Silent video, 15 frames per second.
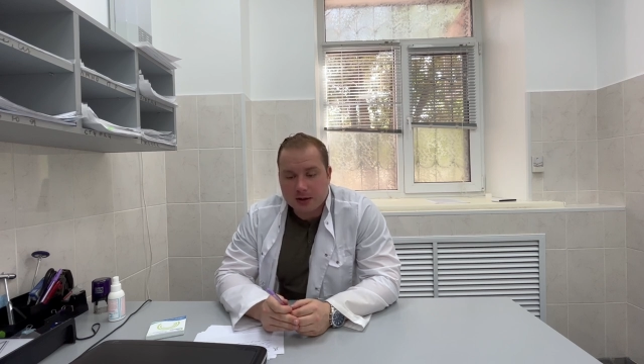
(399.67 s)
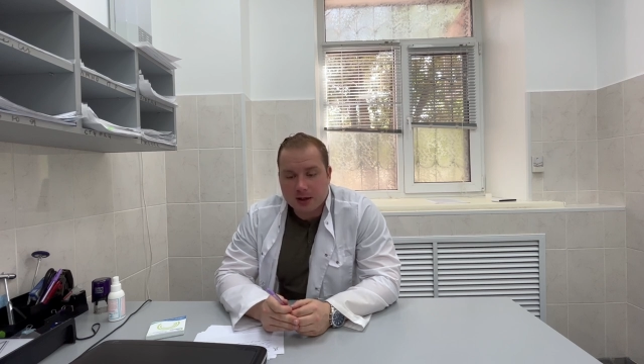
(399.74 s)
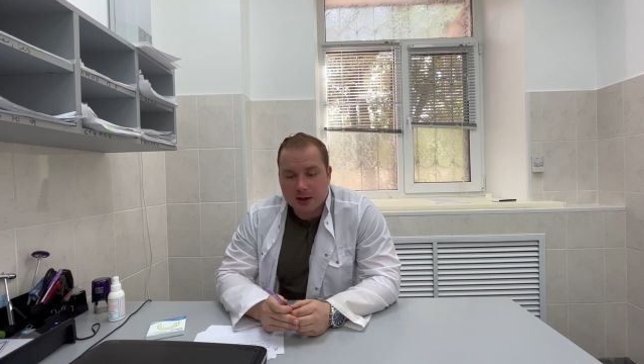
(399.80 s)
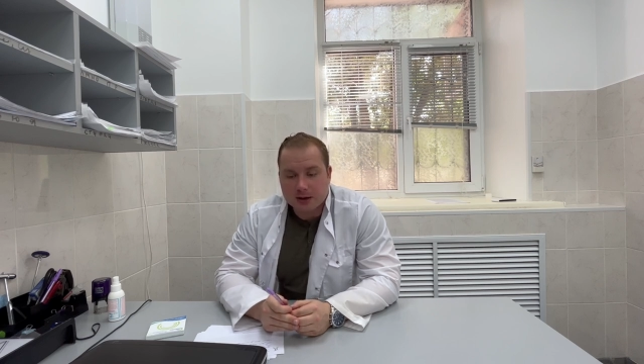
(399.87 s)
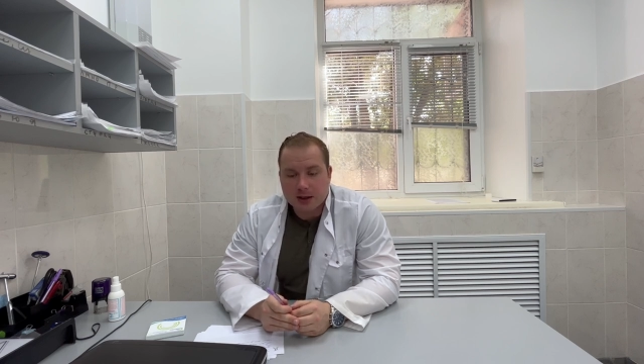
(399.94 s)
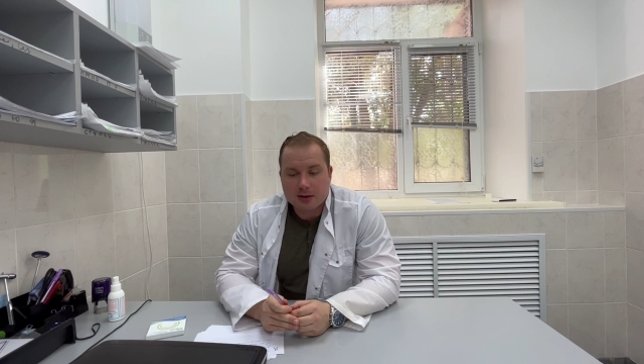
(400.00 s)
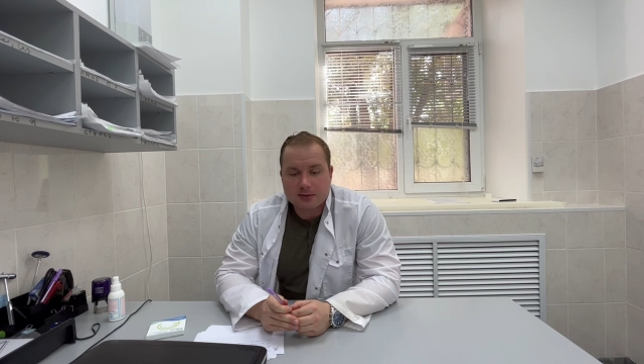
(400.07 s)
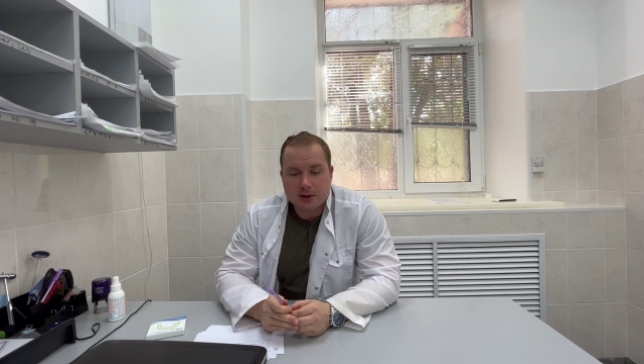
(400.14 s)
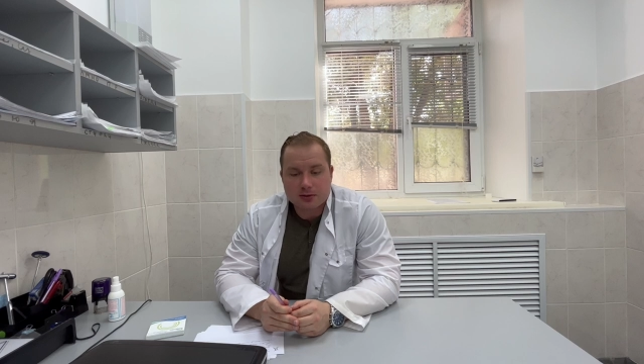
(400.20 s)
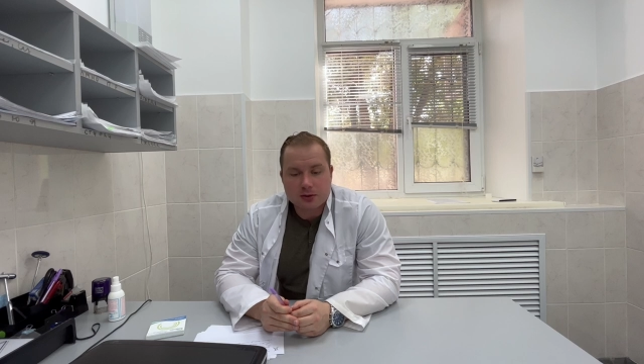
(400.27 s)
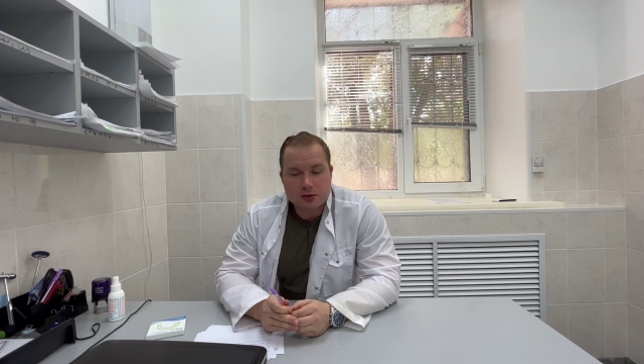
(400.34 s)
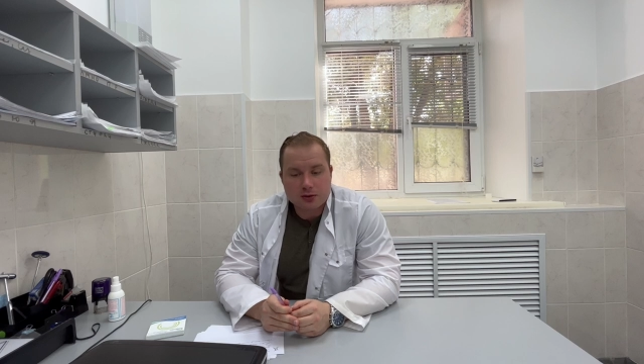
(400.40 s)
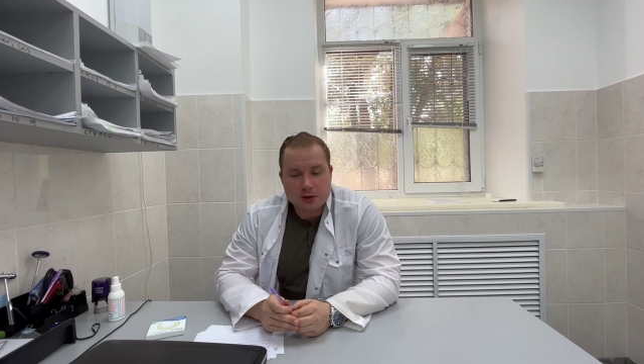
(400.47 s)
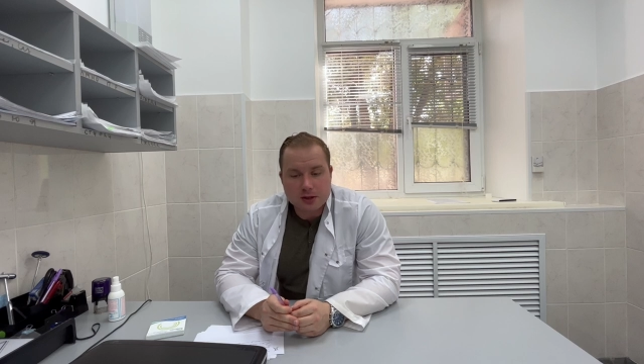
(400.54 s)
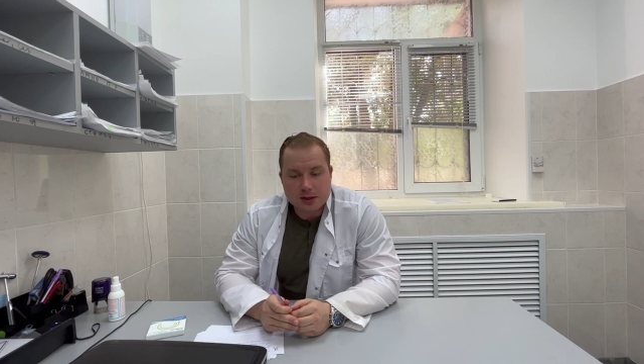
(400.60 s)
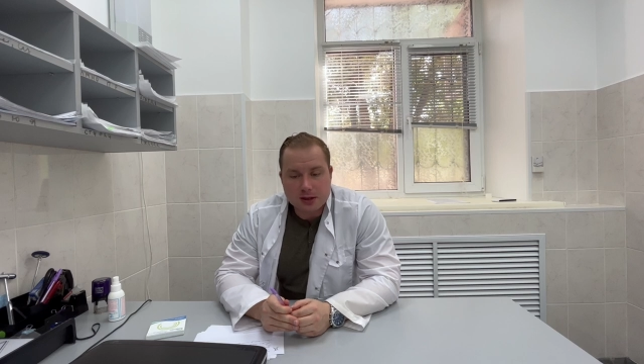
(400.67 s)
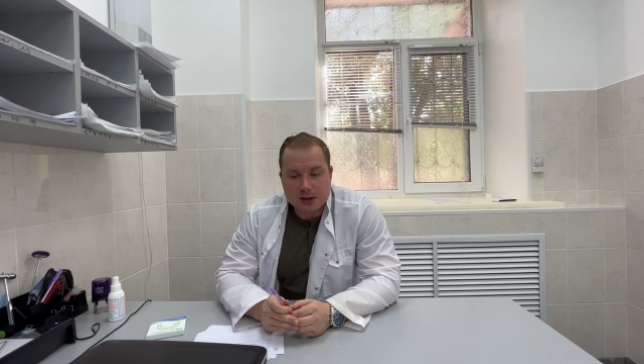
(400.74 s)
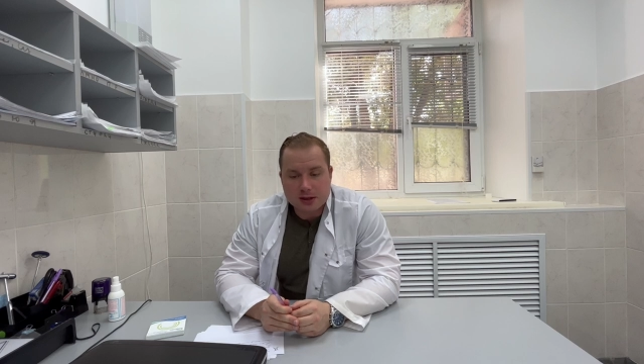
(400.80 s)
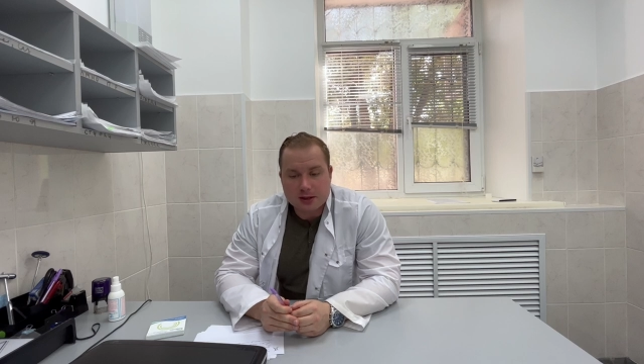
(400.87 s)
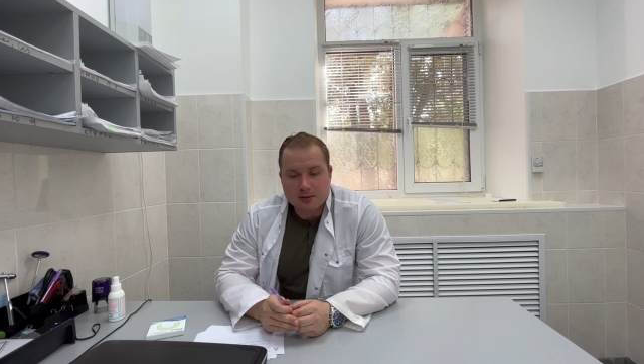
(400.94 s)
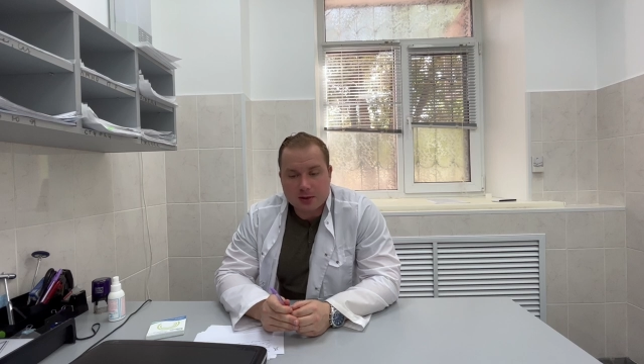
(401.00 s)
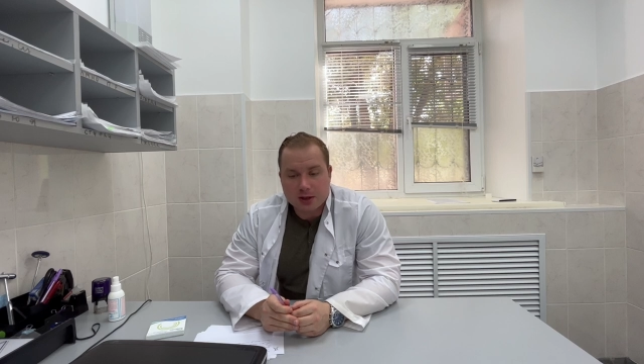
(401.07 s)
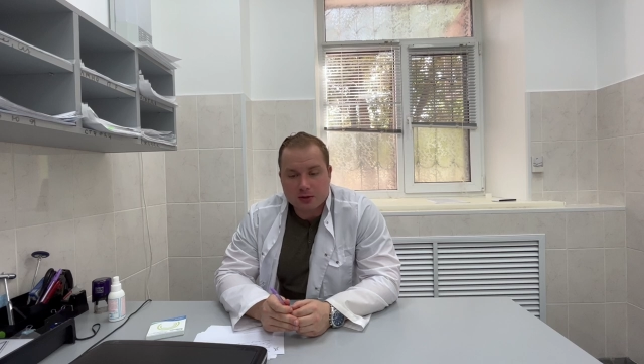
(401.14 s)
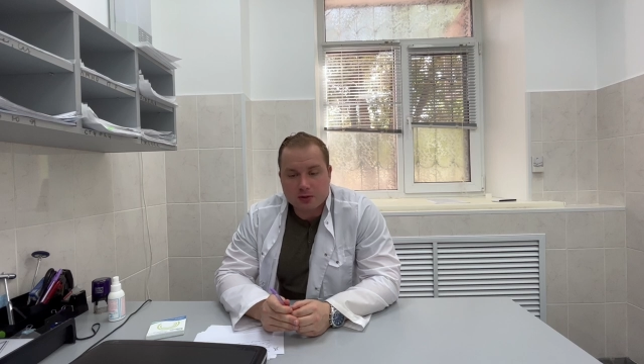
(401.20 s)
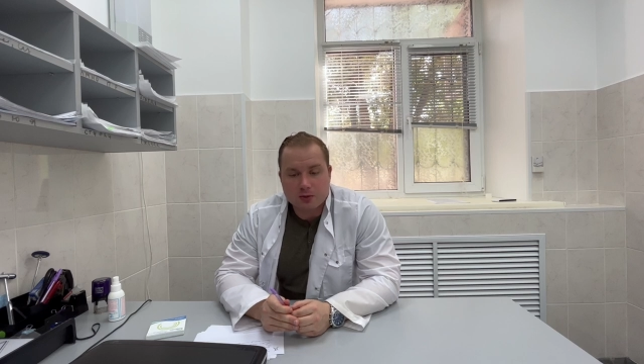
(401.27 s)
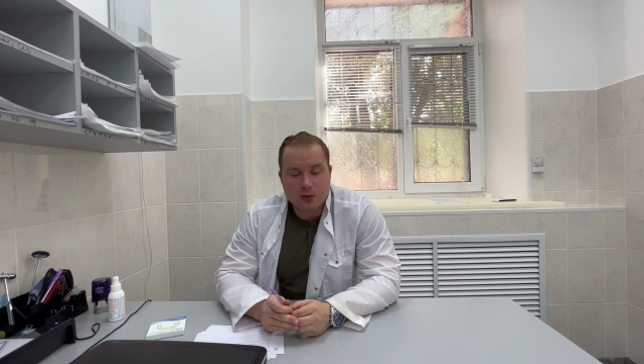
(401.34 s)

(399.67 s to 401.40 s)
когда мы обсудили смену